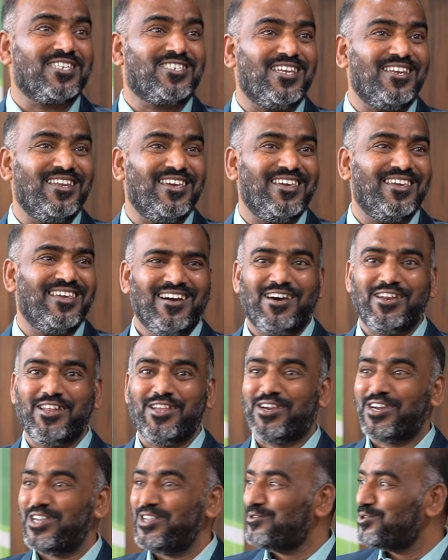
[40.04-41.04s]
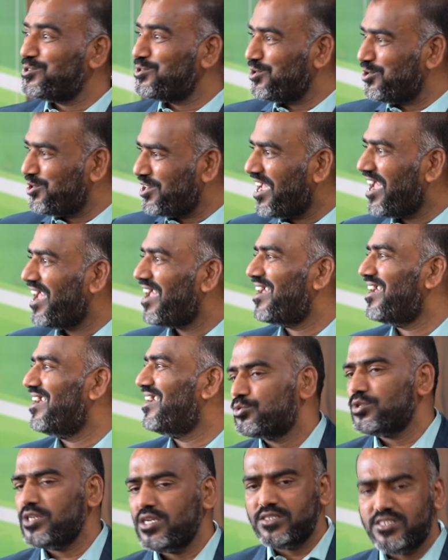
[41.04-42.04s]
चले अरे कहीं कुछ हो रहा है
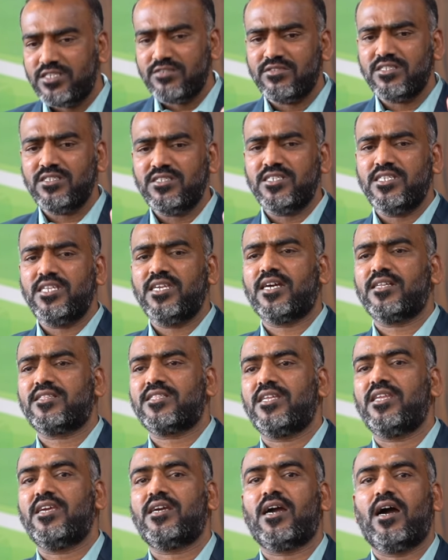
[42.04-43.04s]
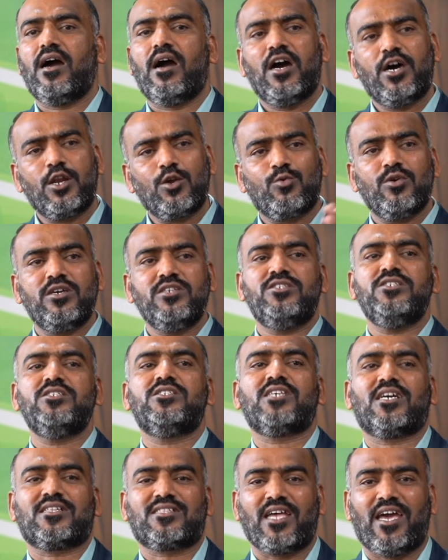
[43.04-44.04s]
तो ये जीवन जीने का तरीका हर कोई जी
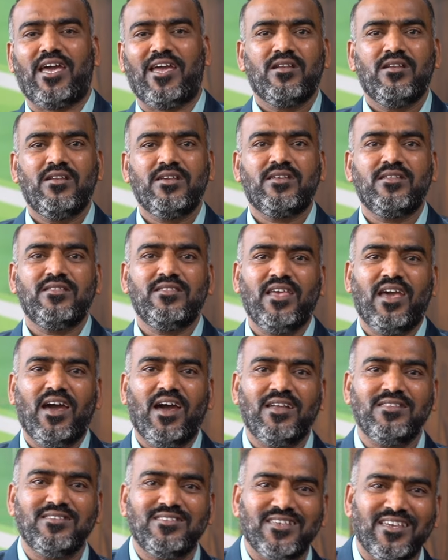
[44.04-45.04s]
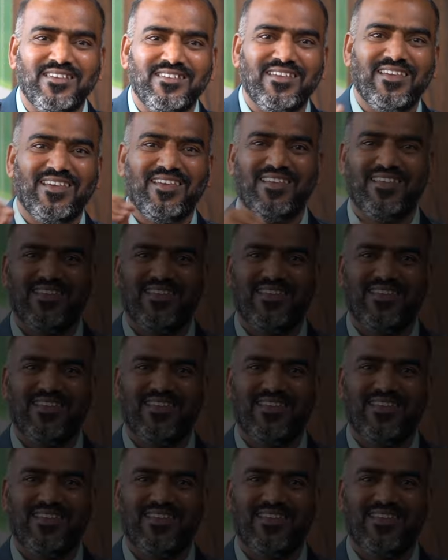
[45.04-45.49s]
सकता है लेकिन ध्यान चाहिए